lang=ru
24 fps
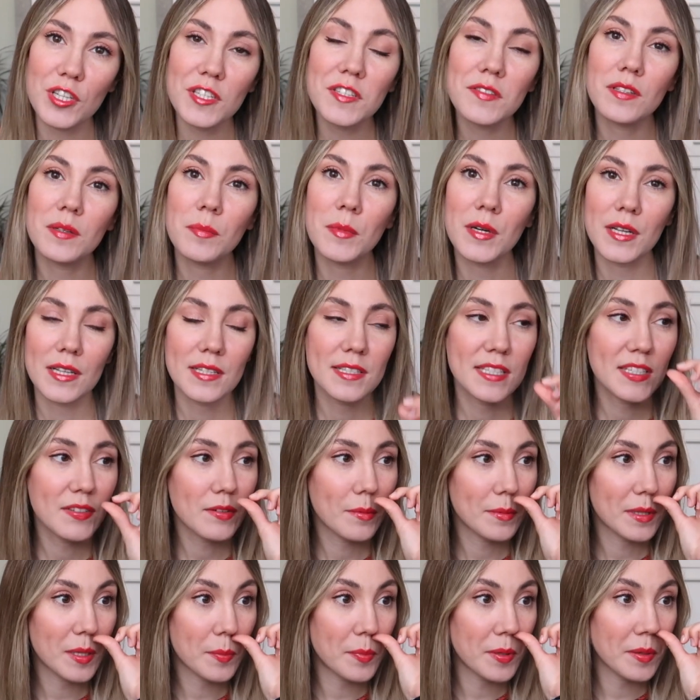божественном
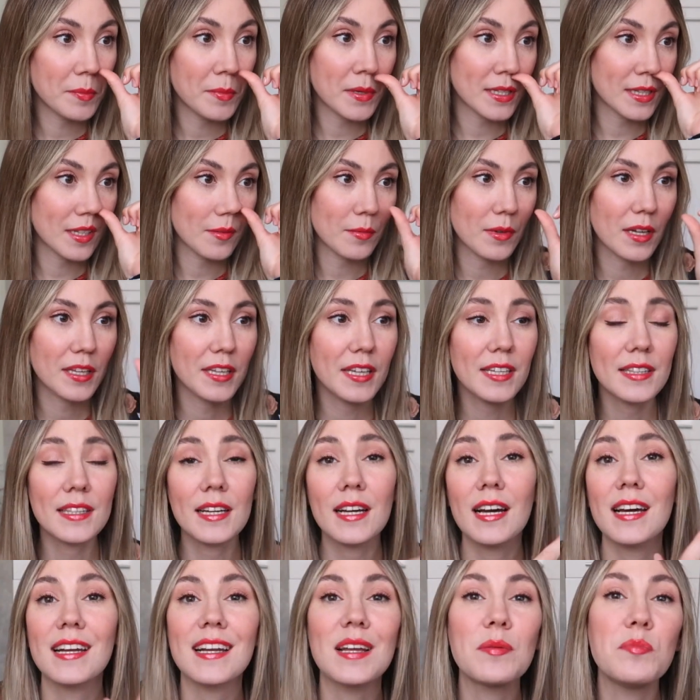красивом, например, там какие-то
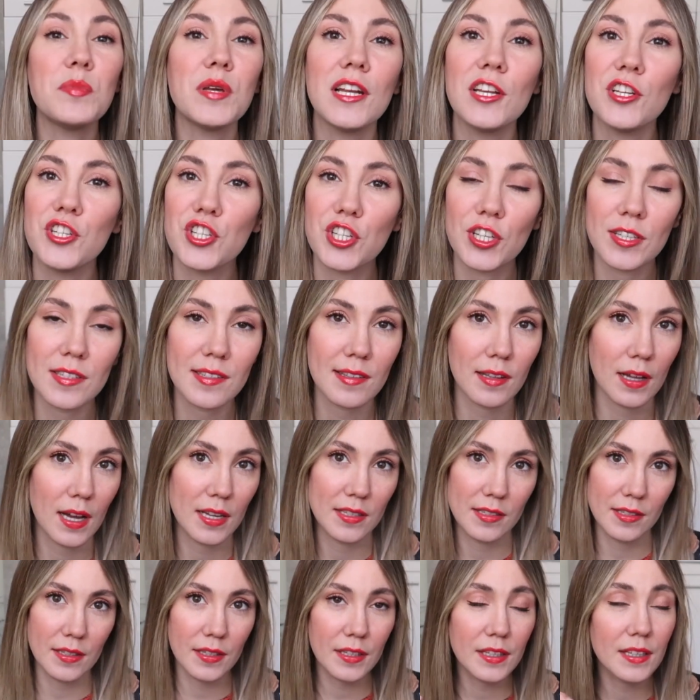карамелечки
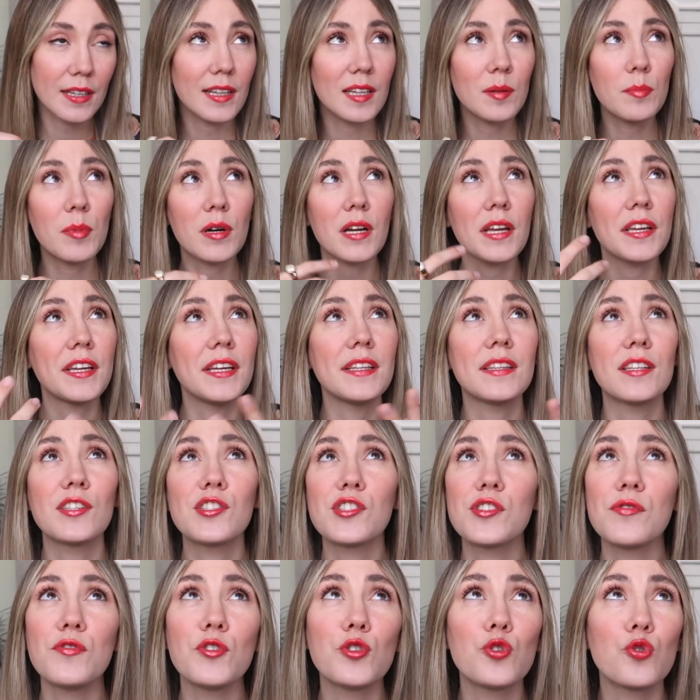сладенькие, либо какие-то
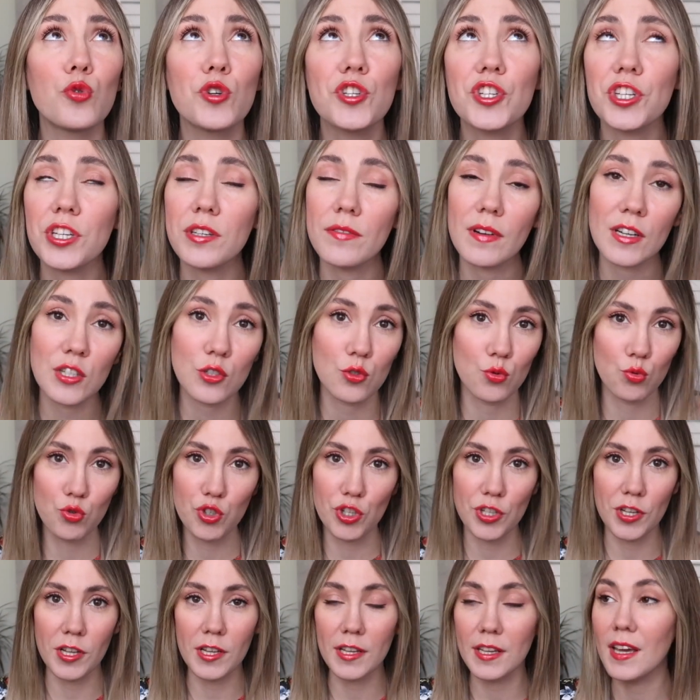цветочки
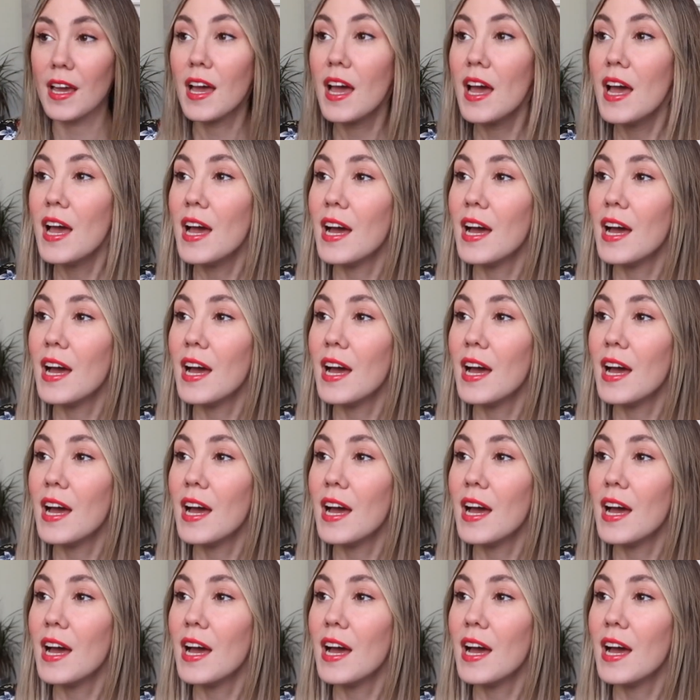воздушненькие,